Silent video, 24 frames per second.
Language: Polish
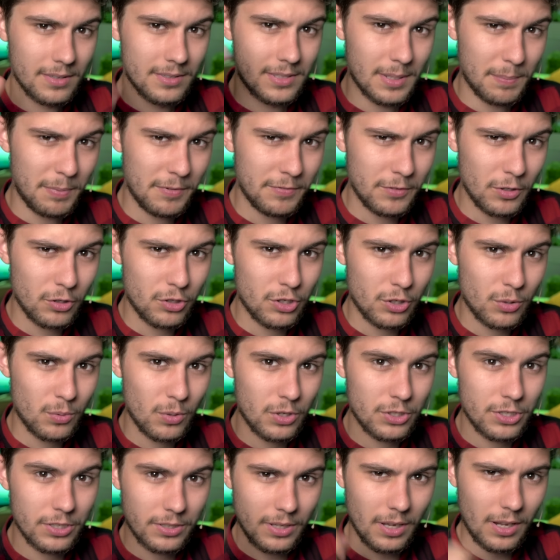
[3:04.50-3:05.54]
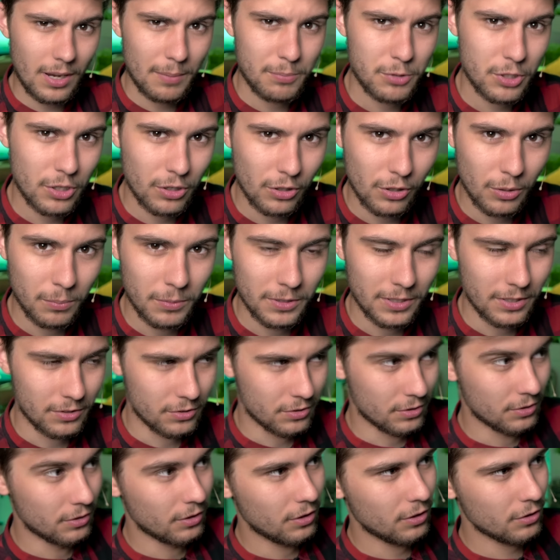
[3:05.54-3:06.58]
Zapewne oczekujecie najlepszego
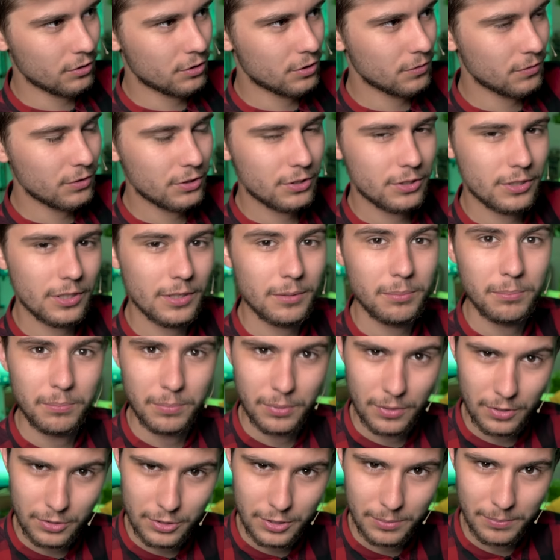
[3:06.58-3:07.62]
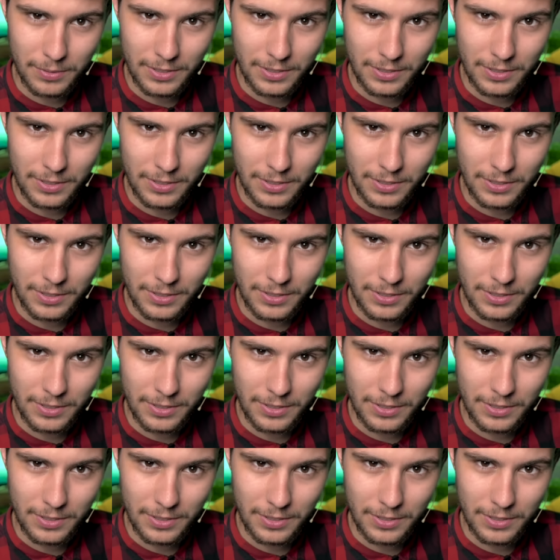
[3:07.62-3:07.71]
komentarza. Oczywiście, proszę